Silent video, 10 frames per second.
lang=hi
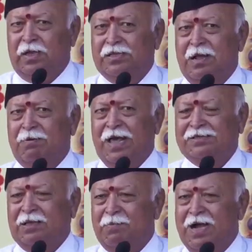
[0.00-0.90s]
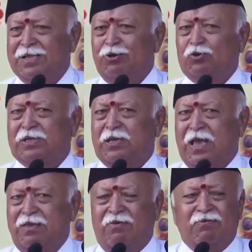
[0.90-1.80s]
इतना बड़ा समाज है उसकी
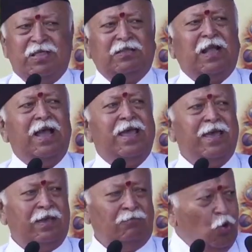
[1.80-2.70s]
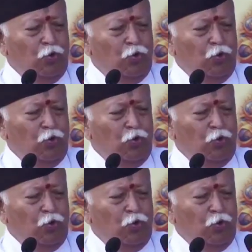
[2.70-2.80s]
कई विविधताएं हैं